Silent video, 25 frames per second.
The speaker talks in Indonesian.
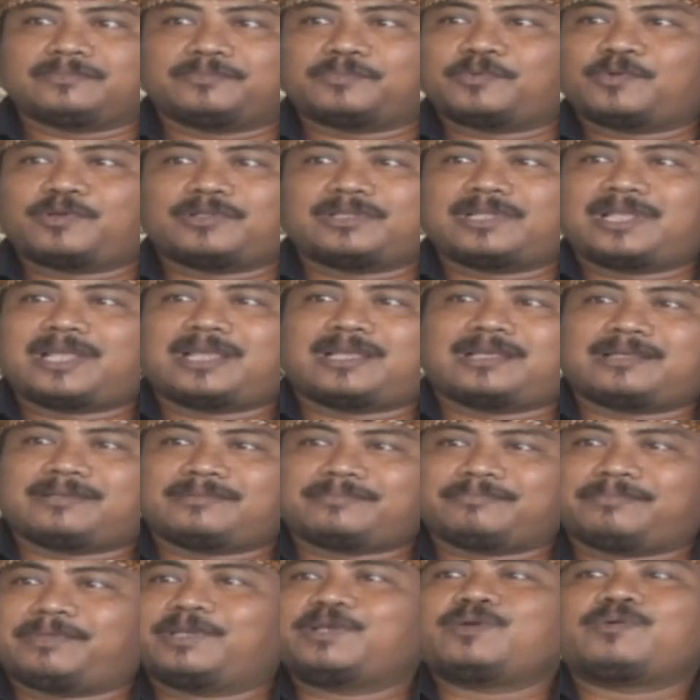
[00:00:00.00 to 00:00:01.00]
pokoknya
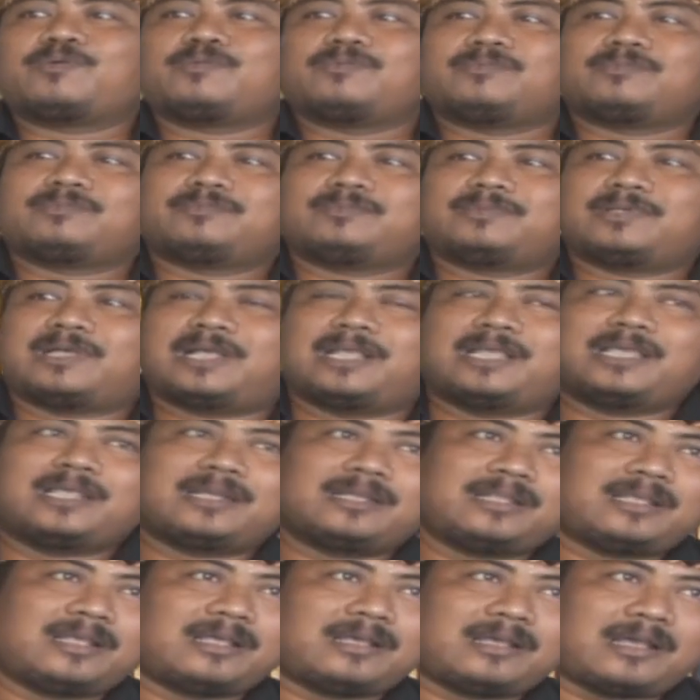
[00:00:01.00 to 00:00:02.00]
bingung
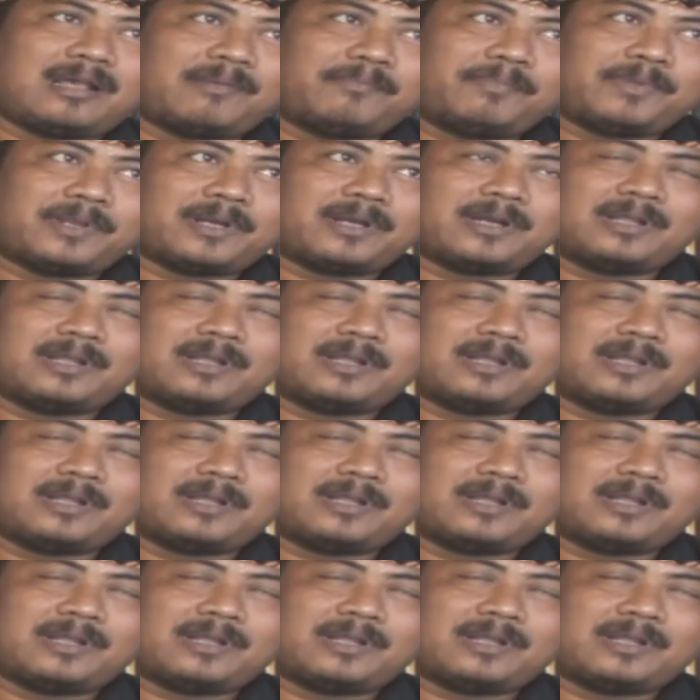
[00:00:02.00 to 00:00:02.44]
akhirnya hampir